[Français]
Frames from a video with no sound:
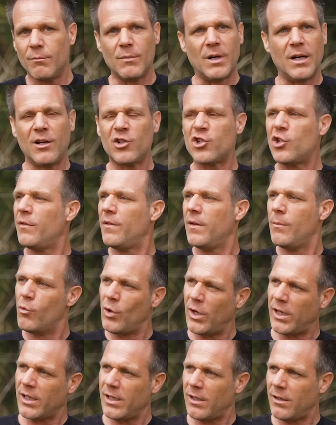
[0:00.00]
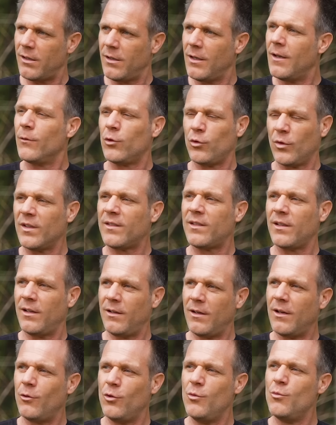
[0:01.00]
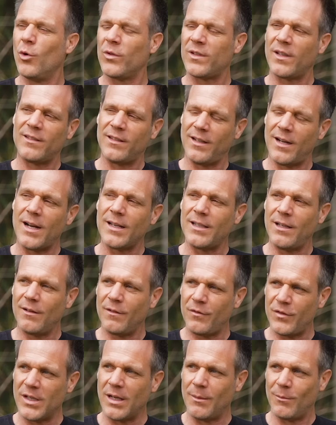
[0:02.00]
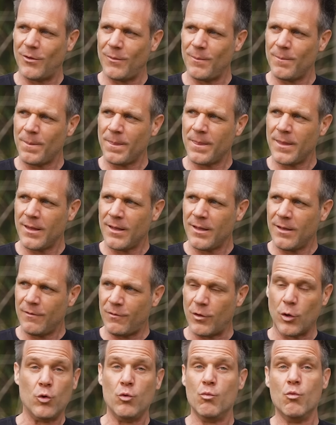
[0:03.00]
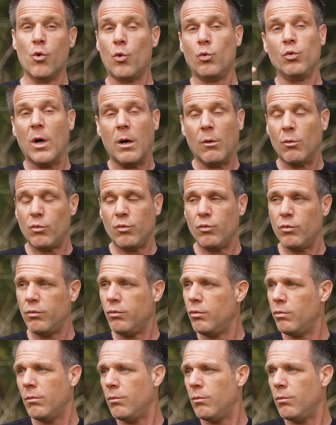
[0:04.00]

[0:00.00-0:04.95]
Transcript: bah là, je les fais moins rire. Tu vois, l'humour, ça tient à rien finalement enfin l'humour ou,